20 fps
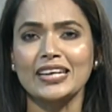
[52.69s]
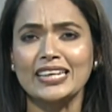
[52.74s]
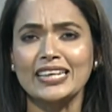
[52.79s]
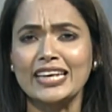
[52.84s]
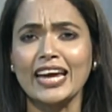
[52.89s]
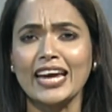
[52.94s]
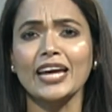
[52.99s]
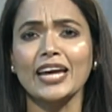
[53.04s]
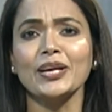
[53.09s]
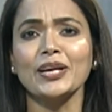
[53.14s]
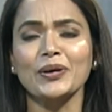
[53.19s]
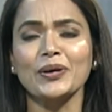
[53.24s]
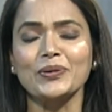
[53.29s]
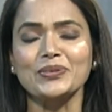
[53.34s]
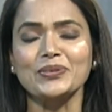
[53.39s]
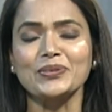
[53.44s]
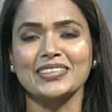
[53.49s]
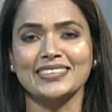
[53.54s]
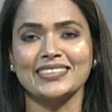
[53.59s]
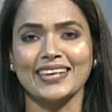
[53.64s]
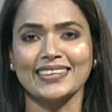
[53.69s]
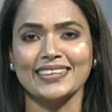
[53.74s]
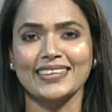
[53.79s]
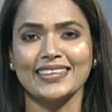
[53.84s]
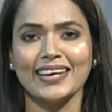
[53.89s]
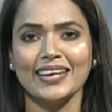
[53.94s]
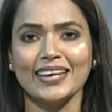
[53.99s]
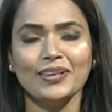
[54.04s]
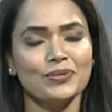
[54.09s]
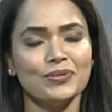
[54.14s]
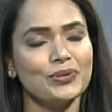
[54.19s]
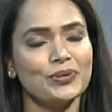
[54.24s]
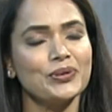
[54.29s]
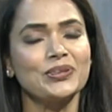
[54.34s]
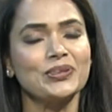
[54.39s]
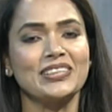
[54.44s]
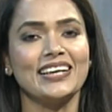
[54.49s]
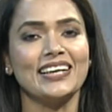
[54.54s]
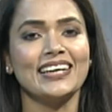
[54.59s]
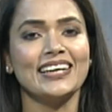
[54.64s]
कहने को सजाता है वो
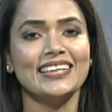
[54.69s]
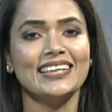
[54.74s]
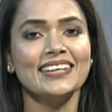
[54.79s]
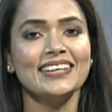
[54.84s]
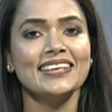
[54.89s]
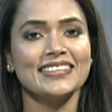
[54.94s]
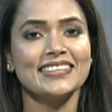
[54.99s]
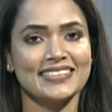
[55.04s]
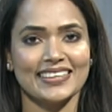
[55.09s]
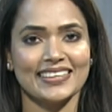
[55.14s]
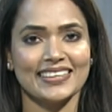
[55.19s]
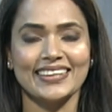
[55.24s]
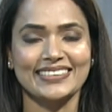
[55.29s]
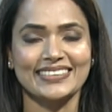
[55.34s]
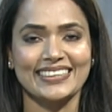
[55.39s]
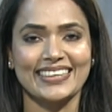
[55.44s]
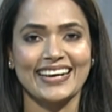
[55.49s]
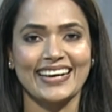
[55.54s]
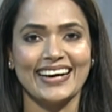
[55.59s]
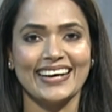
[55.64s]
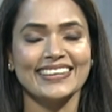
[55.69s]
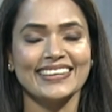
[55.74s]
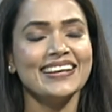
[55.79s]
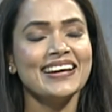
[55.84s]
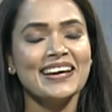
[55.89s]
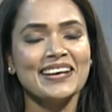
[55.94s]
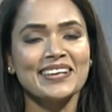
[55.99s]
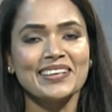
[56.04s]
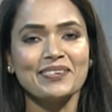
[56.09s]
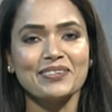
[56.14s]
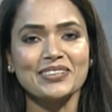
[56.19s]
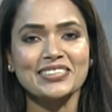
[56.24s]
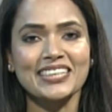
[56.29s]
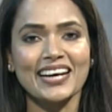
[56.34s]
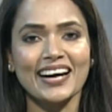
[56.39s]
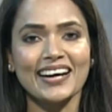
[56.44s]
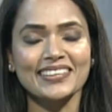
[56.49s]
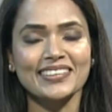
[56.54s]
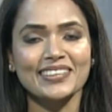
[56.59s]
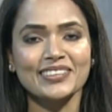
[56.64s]
होता है साहित्यकार
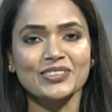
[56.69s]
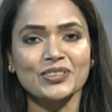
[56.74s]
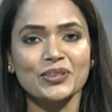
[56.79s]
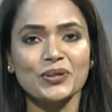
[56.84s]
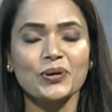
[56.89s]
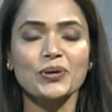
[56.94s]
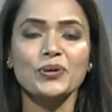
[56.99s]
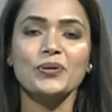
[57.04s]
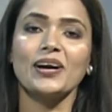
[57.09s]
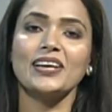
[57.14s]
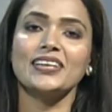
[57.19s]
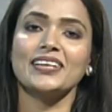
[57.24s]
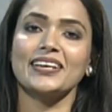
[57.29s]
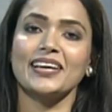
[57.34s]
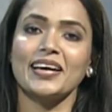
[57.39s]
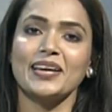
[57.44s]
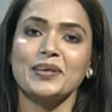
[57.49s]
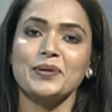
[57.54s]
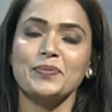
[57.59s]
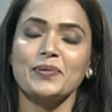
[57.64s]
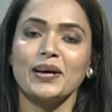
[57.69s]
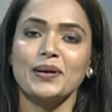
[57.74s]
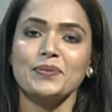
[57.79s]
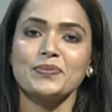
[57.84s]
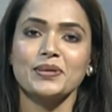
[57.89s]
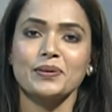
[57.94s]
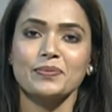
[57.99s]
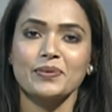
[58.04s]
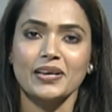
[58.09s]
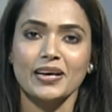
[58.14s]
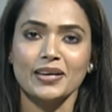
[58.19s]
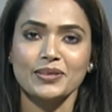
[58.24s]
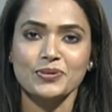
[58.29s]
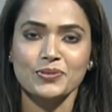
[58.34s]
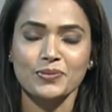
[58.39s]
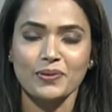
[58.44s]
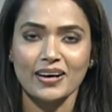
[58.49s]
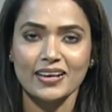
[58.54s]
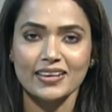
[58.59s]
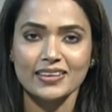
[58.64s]
नमस्कार दर्शकों ग्वालियर डायरी में आप सभी का
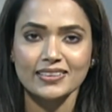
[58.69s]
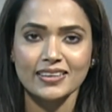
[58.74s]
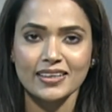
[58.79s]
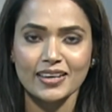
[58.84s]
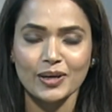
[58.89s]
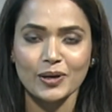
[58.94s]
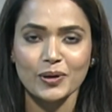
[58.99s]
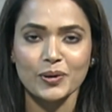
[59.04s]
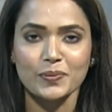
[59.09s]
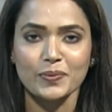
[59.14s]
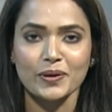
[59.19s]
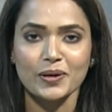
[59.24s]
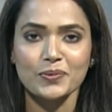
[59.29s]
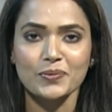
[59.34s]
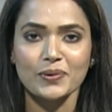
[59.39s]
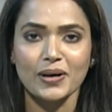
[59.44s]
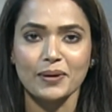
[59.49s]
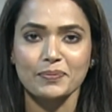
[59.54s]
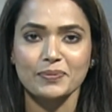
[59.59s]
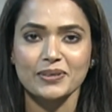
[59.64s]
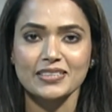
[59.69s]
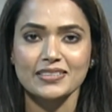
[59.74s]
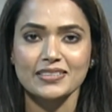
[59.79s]
स्वागत है और मैं हूँ आपके